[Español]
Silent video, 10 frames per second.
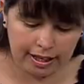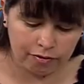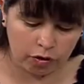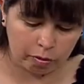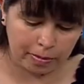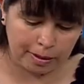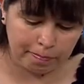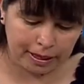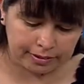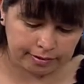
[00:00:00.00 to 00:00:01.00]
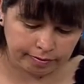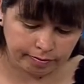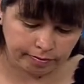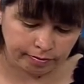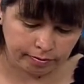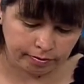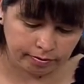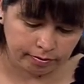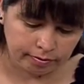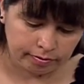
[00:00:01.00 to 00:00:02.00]
la forma al pan,
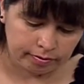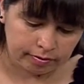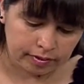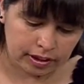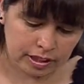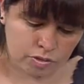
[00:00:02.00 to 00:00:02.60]
que